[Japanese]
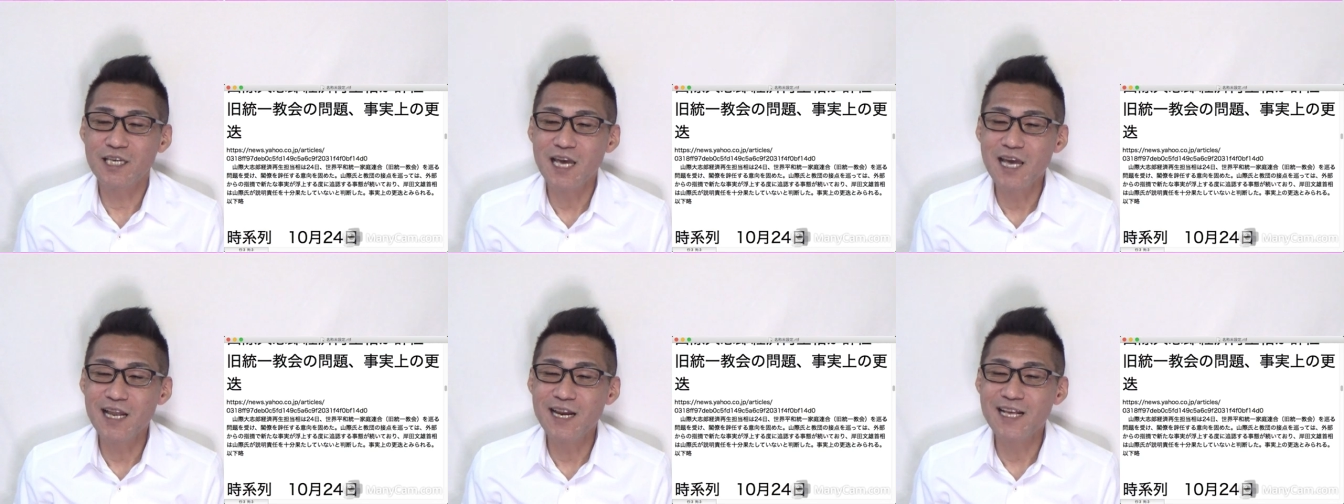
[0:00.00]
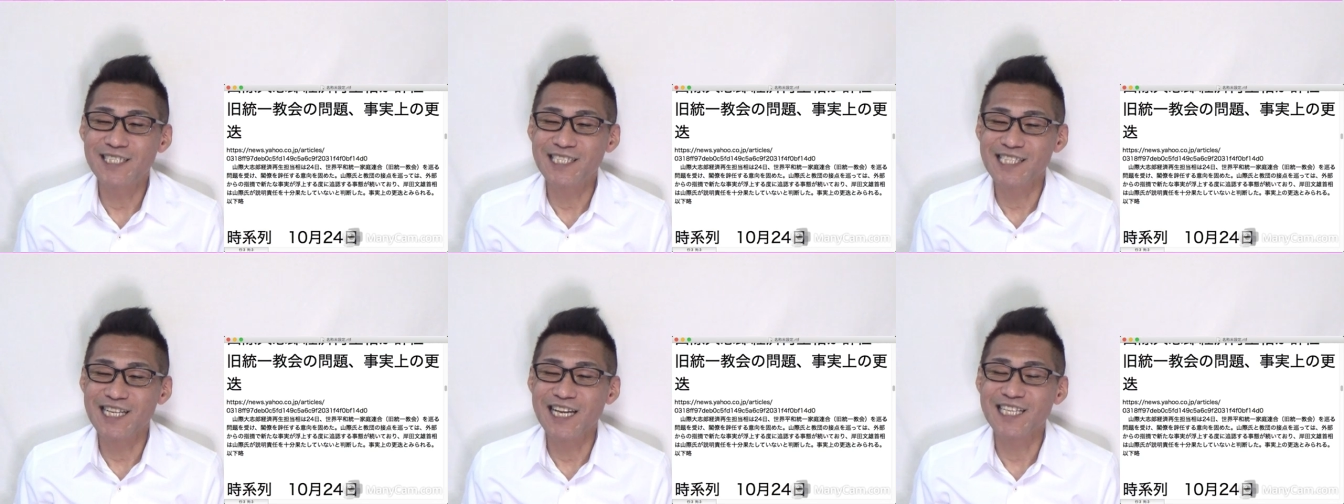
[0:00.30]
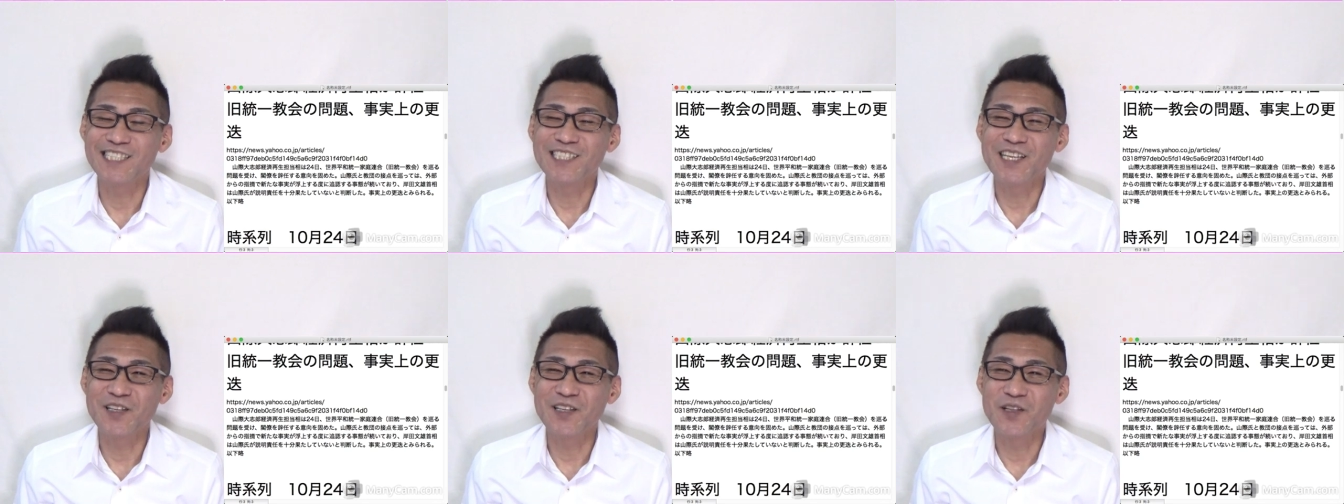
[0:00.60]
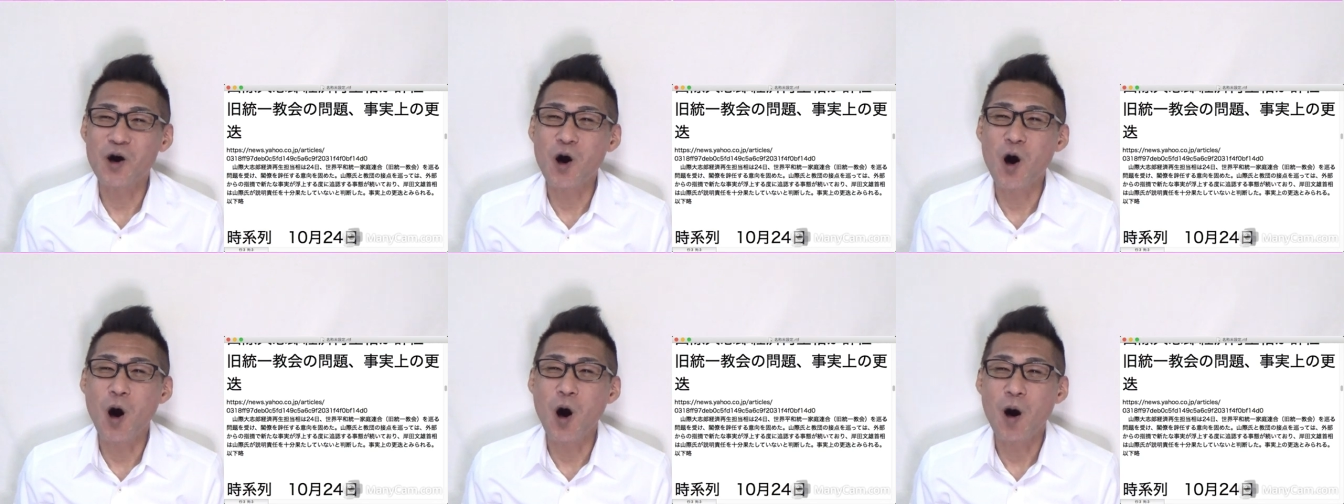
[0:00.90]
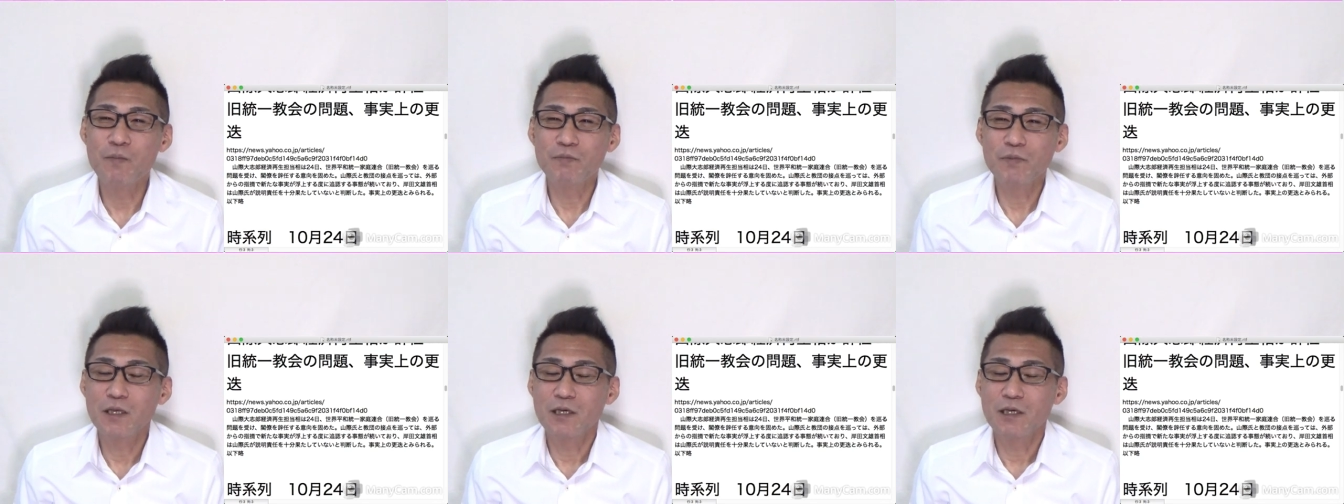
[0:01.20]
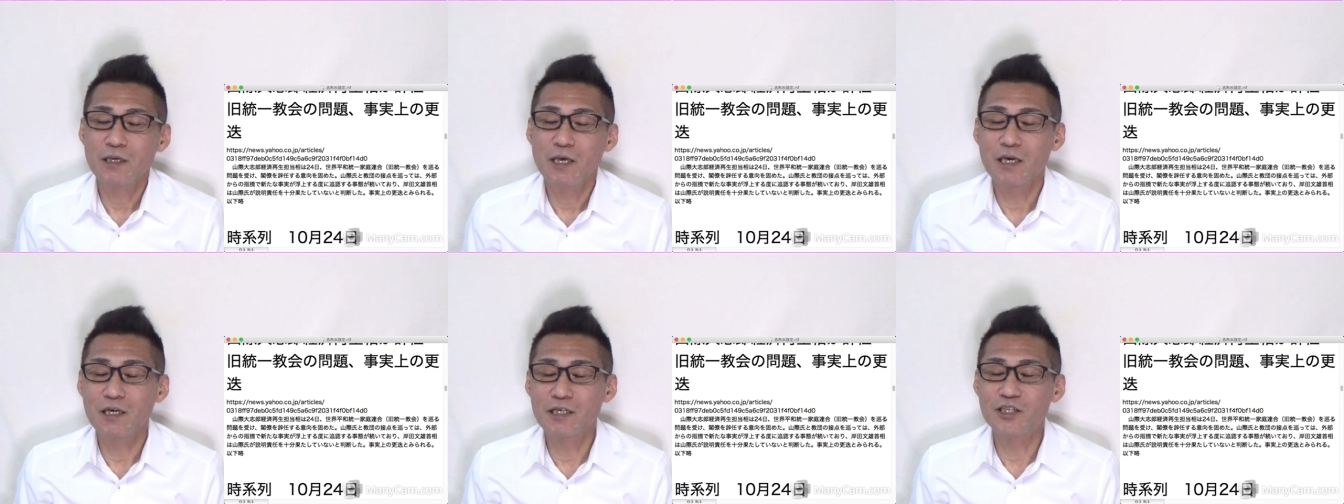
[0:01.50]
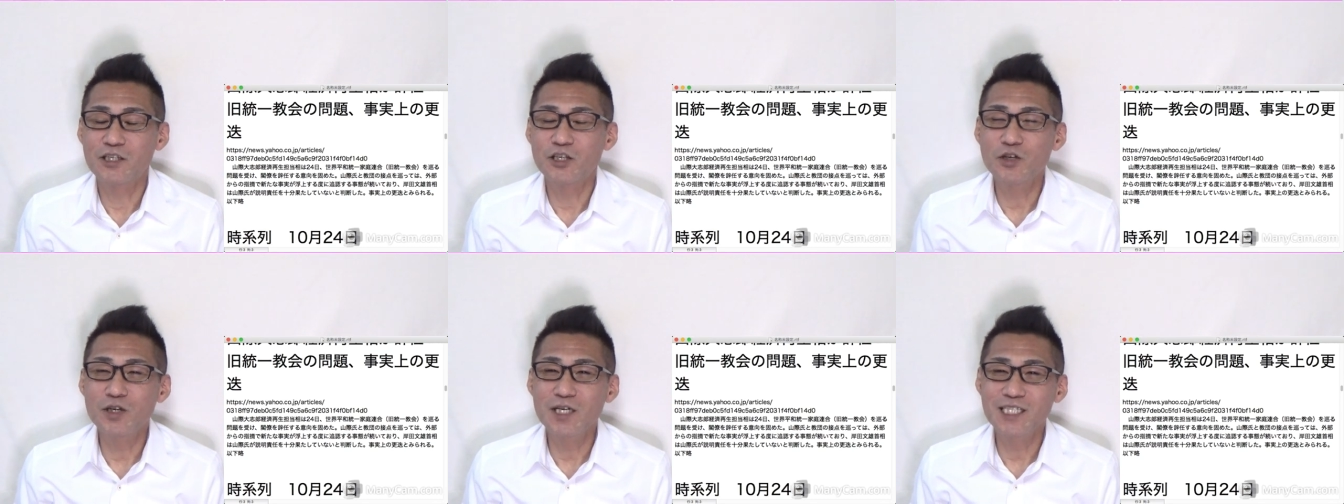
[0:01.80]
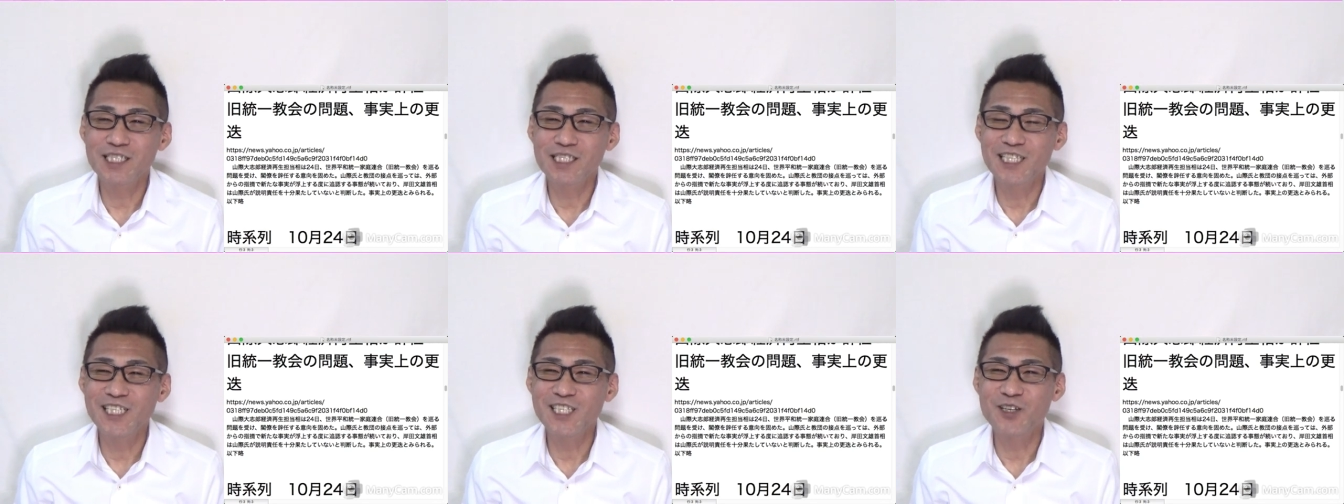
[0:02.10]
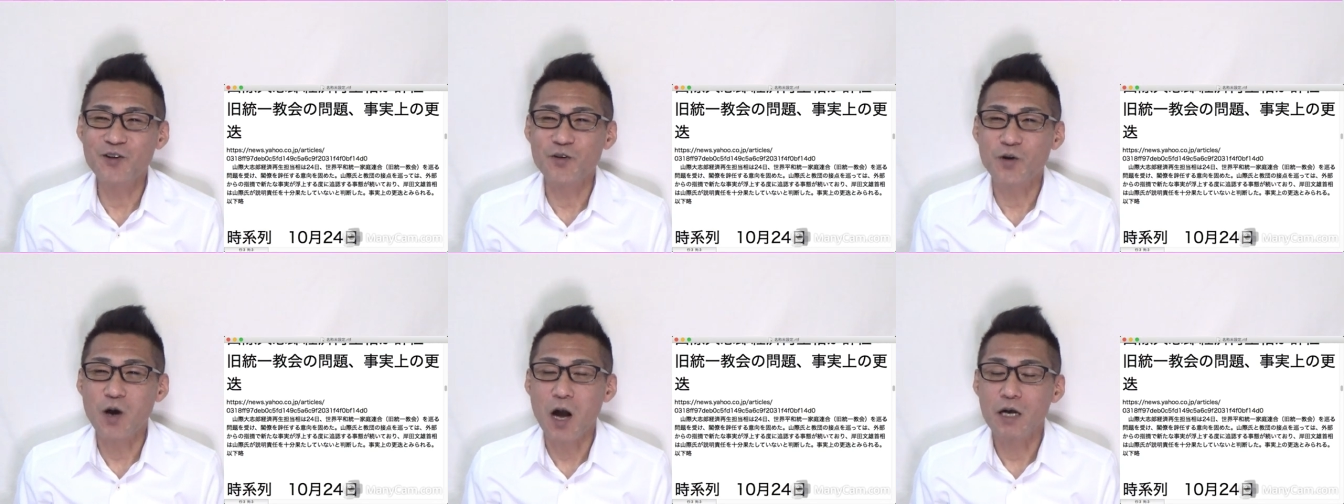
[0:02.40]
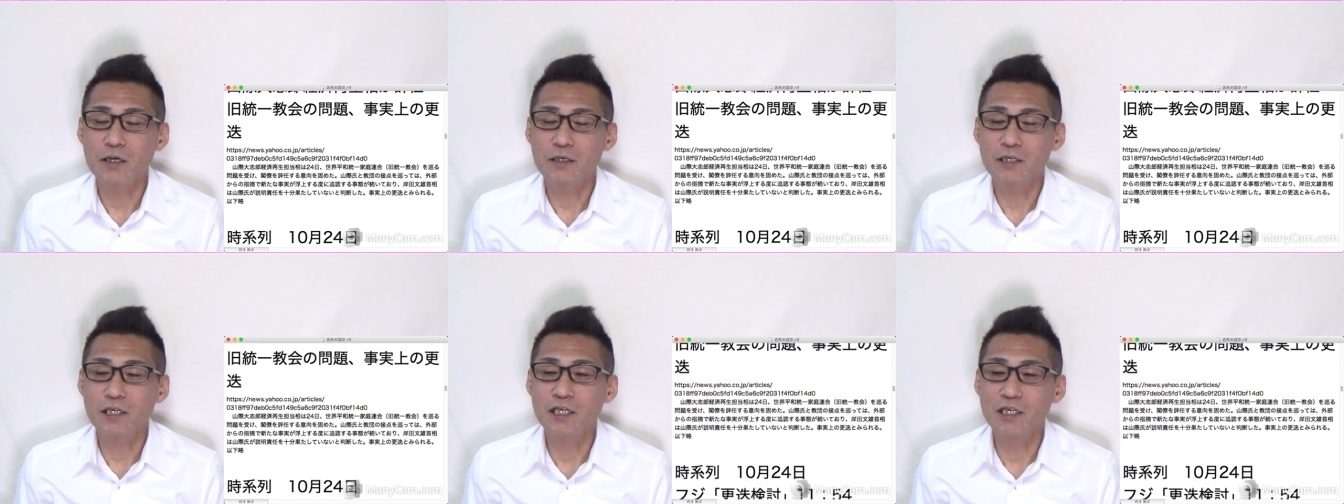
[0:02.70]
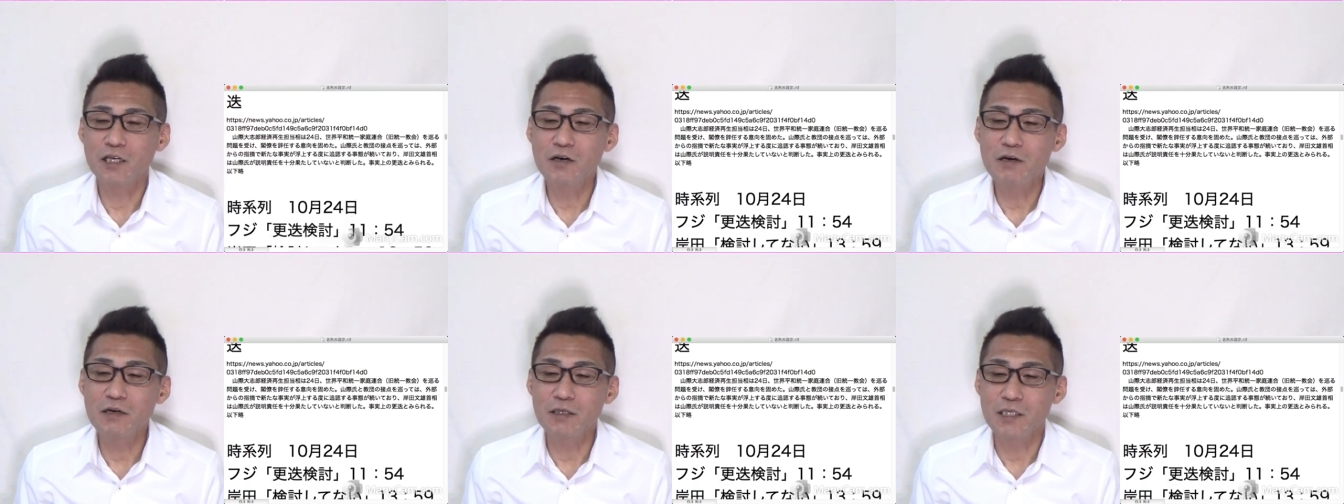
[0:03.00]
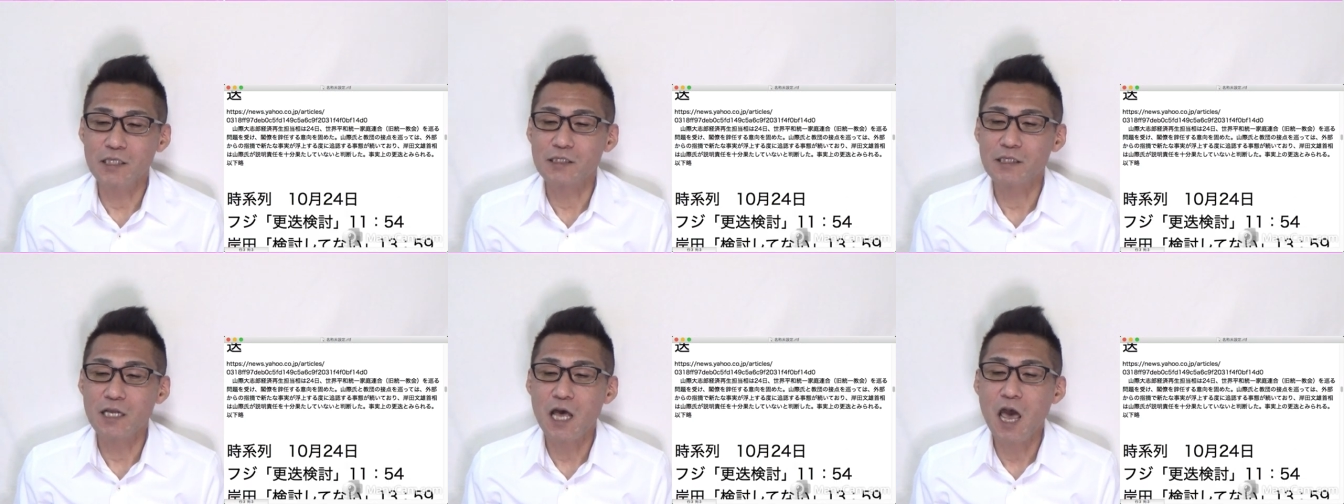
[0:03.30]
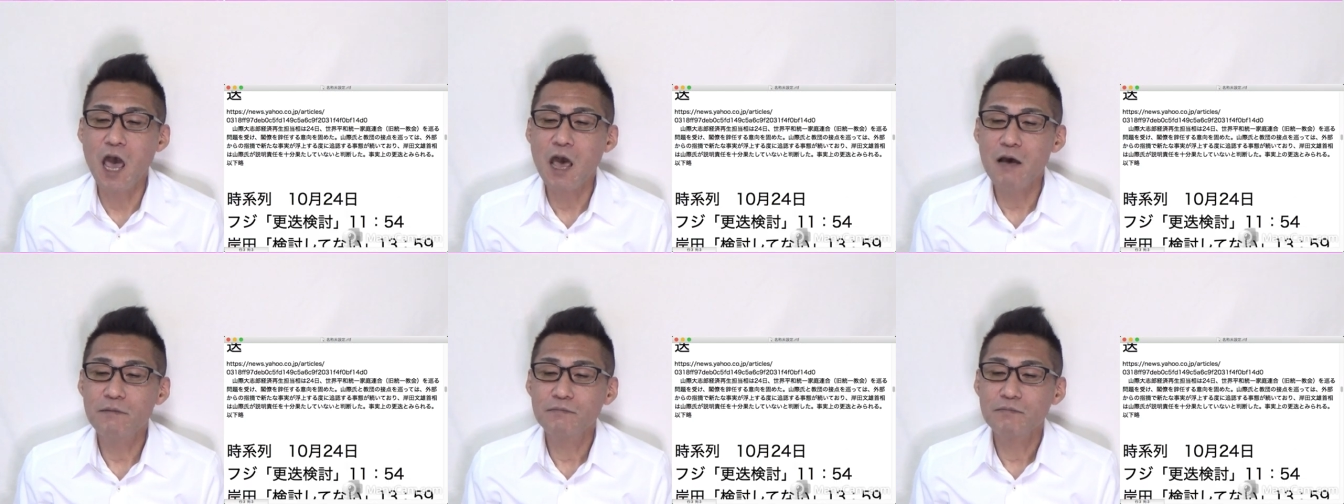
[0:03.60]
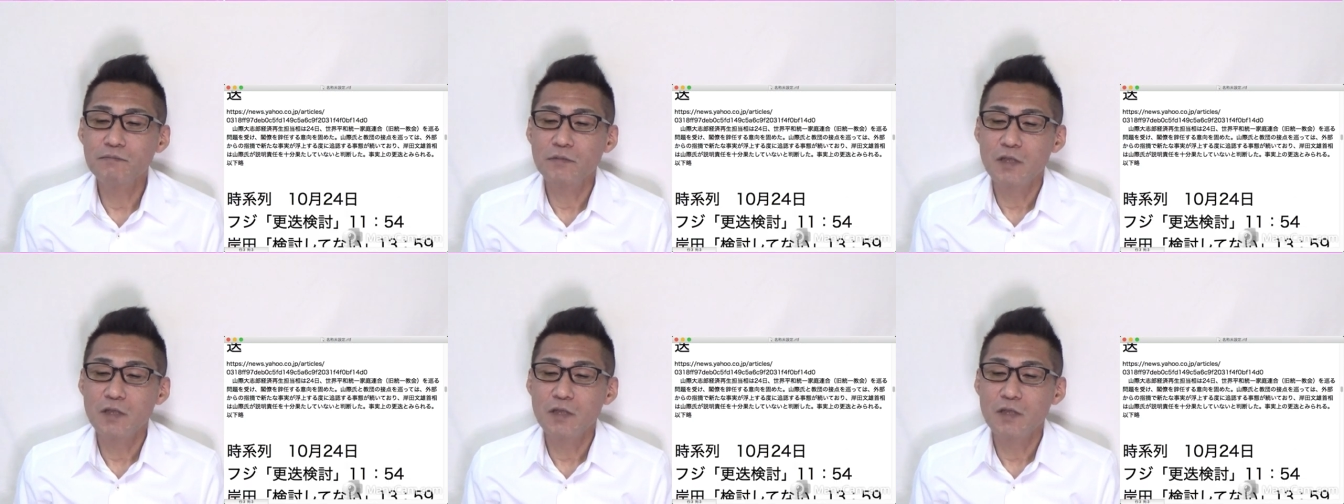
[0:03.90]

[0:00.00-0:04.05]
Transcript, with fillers: 系列なんですけど、えー、10月24日昨日はですね、